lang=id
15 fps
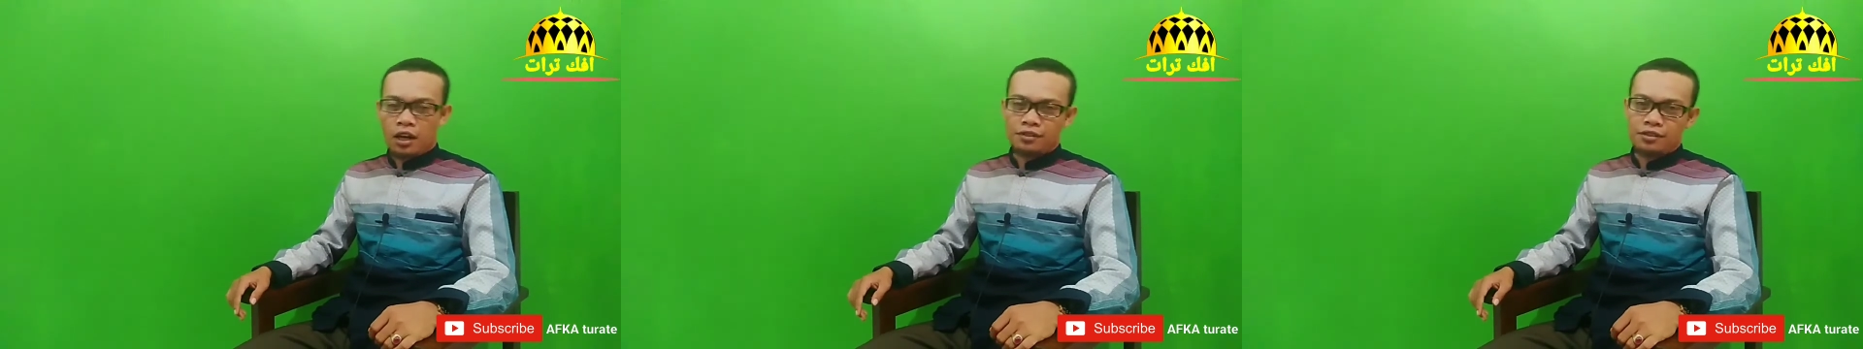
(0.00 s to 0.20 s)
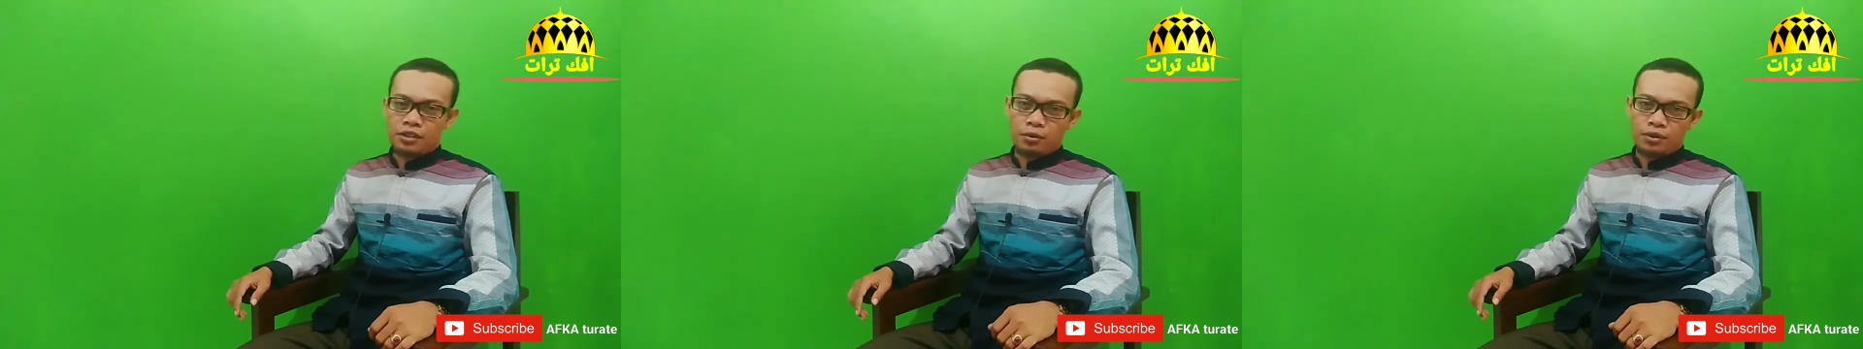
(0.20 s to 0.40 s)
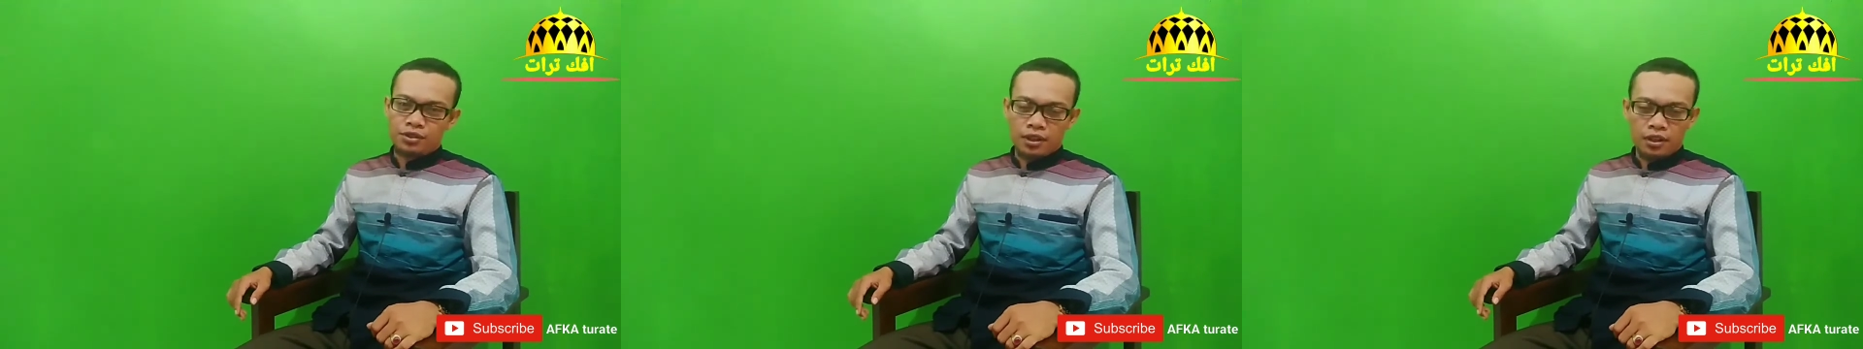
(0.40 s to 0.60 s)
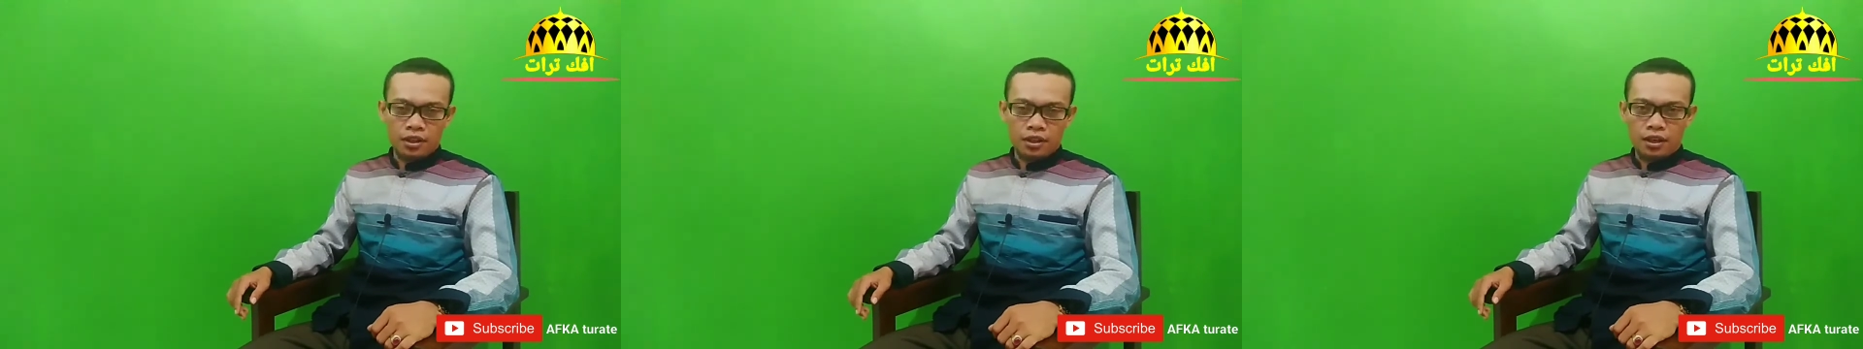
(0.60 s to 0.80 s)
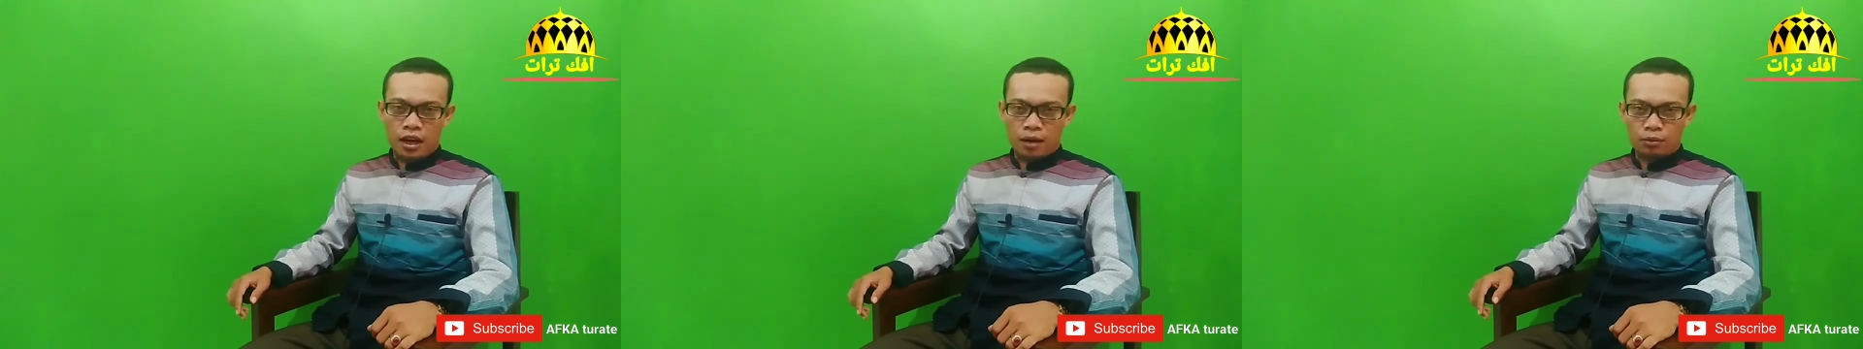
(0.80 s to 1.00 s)
Azza wa
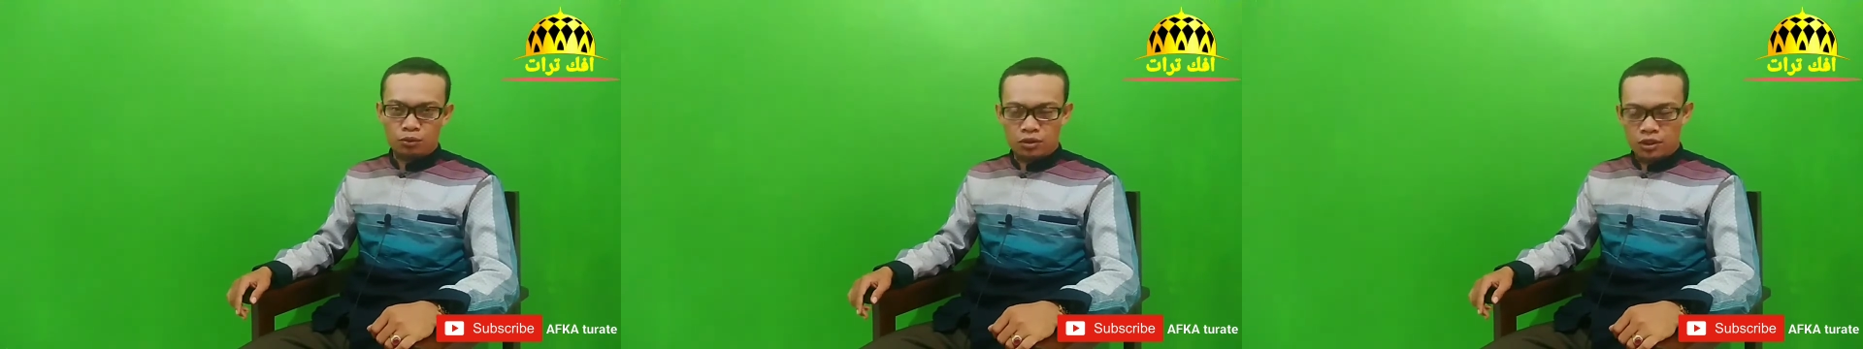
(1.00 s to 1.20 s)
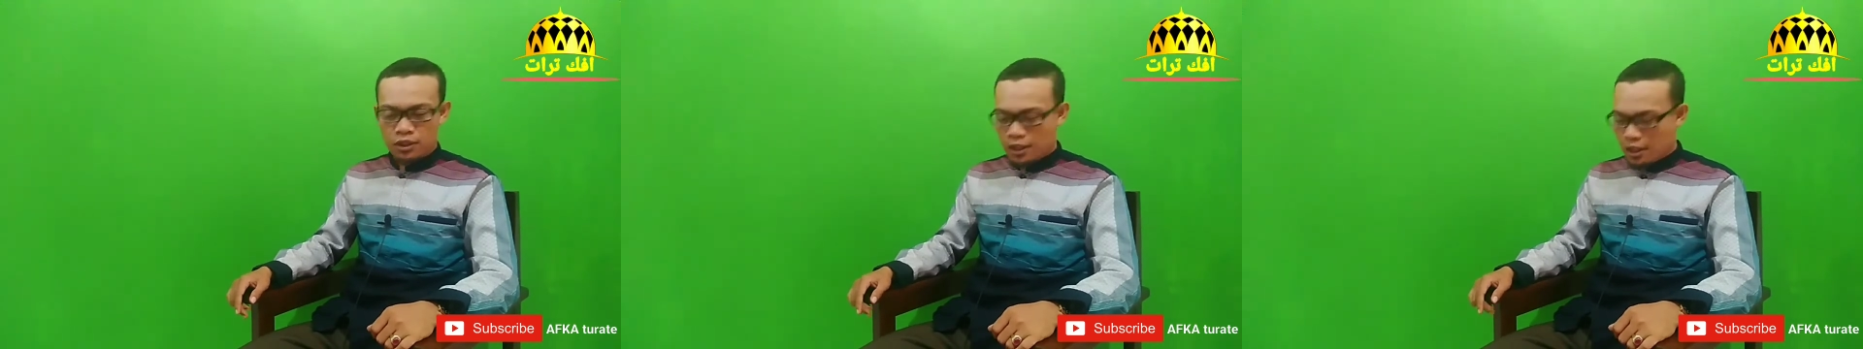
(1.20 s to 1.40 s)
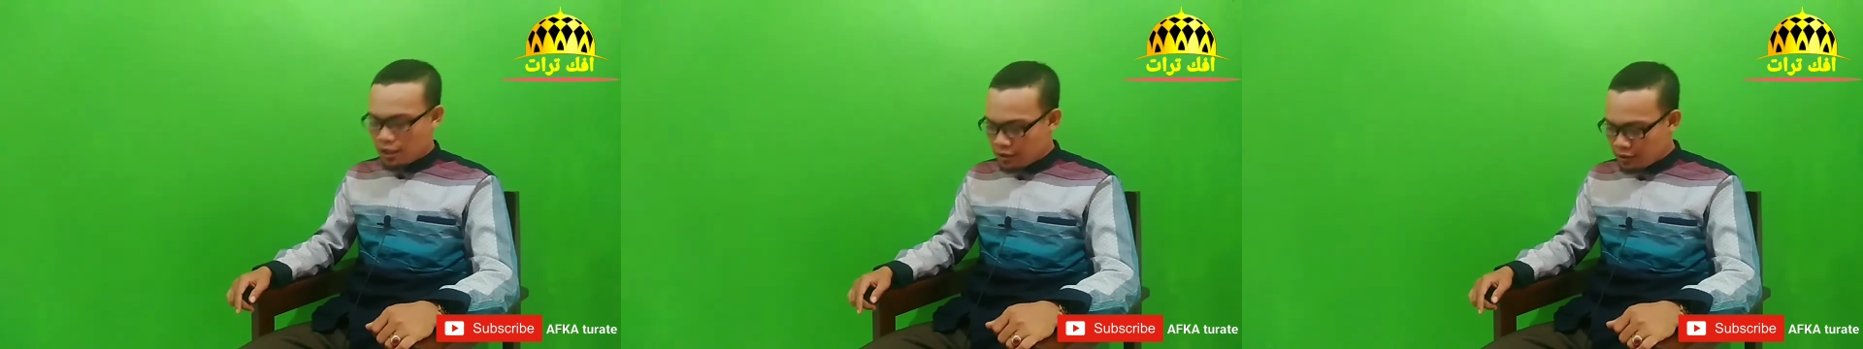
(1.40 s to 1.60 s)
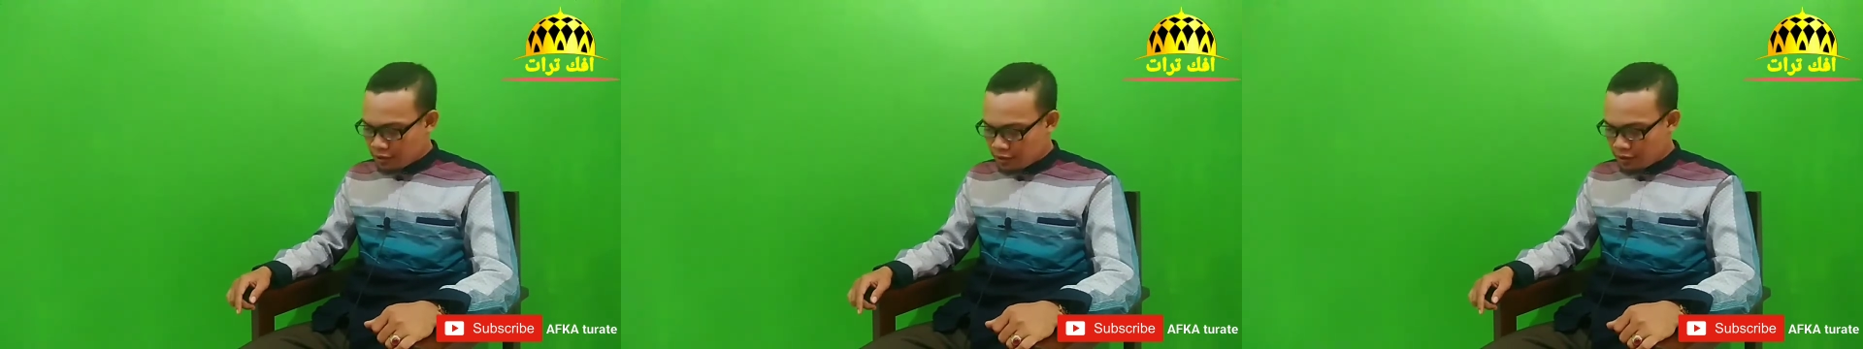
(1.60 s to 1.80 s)
Jalla, alhamdulillah